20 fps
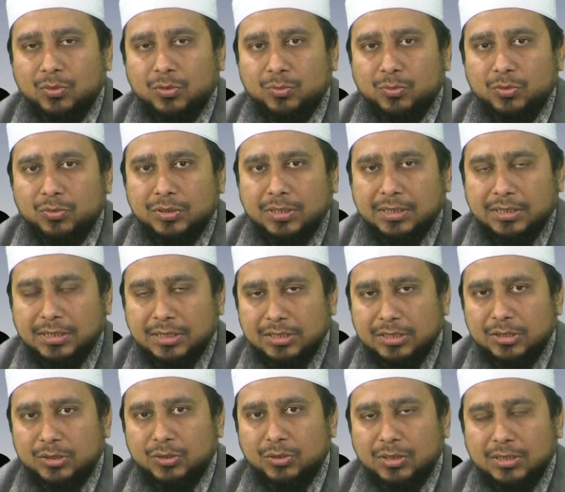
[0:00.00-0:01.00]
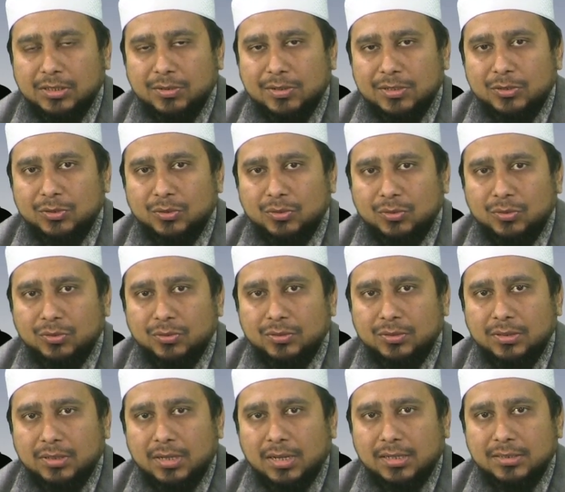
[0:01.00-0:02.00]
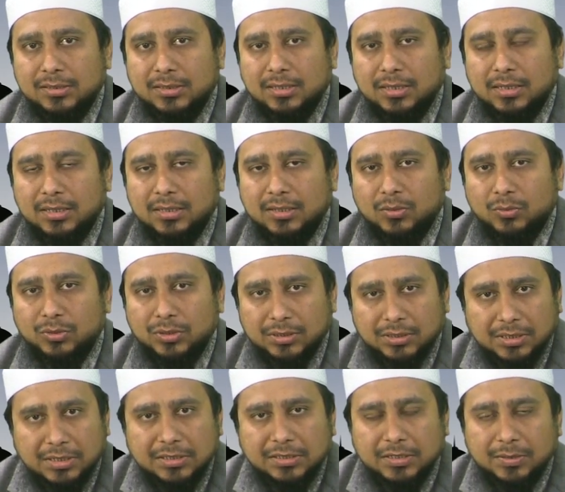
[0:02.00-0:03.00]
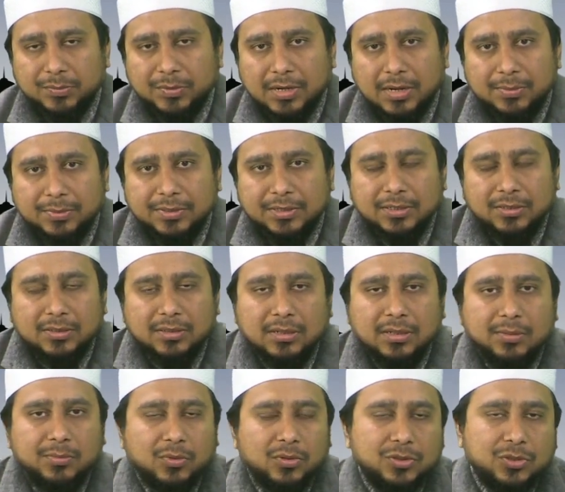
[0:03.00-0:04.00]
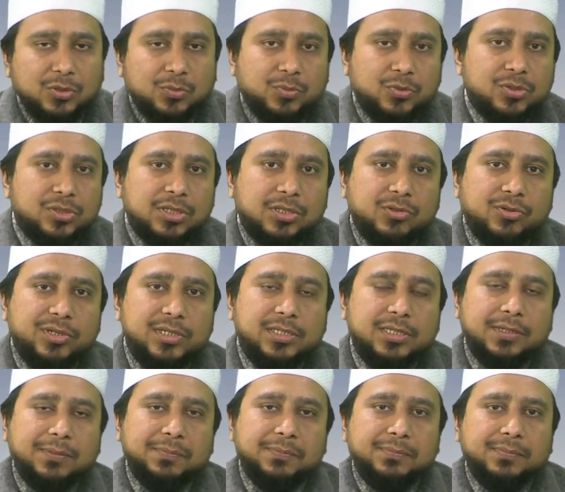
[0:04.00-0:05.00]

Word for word: করব দিক নির্দেশনা দেওয়ার জন্য আজকে অতিথি হিসেবে আমাদের মঞ্চে উপস্থিত রয়েছেন